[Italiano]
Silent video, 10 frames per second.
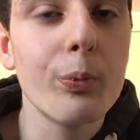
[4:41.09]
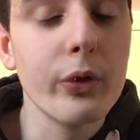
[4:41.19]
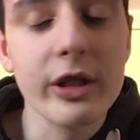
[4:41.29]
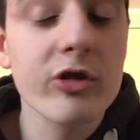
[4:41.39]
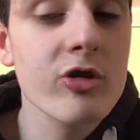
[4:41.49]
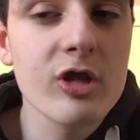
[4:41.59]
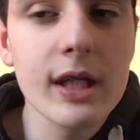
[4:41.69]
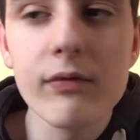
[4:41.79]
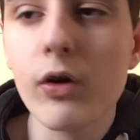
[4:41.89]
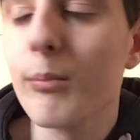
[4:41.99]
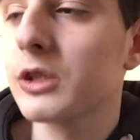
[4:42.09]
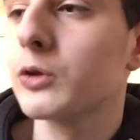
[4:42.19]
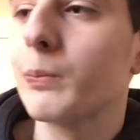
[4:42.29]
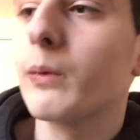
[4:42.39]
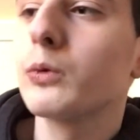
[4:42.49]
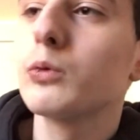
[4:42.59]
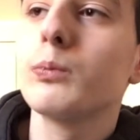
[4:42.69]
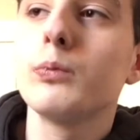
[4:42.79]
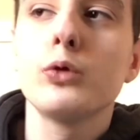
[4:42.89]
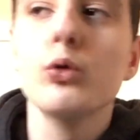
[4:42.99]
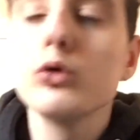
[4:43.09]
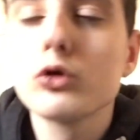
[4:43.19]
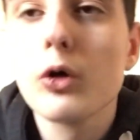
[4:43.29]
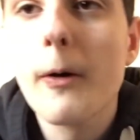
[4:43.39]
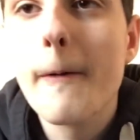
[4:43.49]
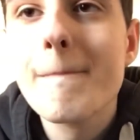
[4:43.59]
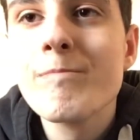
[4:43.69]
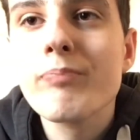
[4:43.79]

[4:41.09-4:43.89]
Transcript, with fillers: più decisivo, ma soprattutto